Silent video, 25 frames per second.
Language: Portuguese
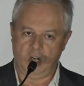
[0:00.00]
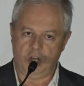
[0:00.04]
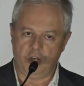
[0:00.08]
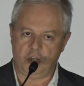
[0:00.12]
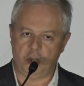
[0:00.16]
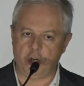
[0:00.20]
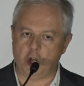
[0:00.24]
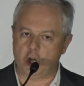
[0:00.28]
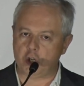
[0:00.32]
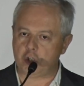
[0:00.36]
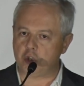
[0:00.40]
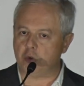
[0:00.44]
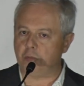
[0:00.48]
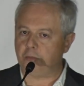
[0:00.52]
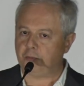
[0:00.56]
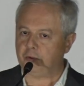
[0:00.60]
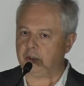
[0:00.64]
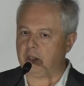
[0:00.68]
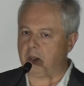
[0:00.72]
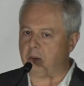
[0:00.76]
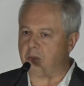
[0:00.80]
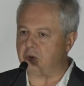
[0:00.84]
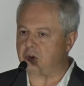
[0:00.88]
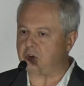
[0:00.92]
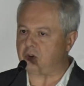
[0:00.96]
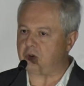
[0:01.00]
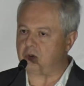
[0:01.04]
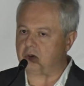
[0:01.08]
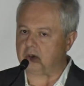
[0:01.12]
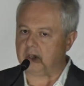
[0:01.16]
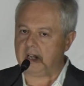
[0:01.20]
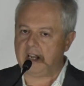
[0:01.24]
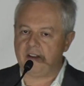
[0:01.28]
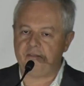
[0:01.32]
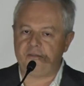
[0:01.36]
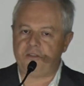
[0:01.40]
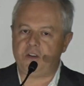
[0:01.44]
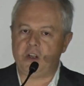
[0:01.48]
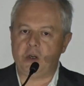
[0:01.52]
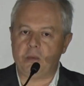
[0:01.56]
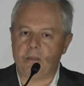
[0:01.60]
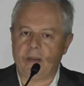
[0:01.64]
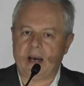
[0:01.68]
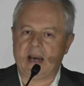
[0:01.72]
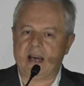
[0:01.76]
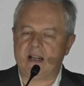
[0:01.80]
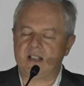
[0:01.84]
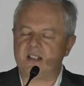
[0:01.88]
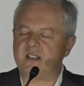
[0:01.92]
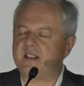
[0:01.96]
Nós não podemos
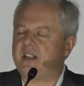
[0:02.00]
afirmar,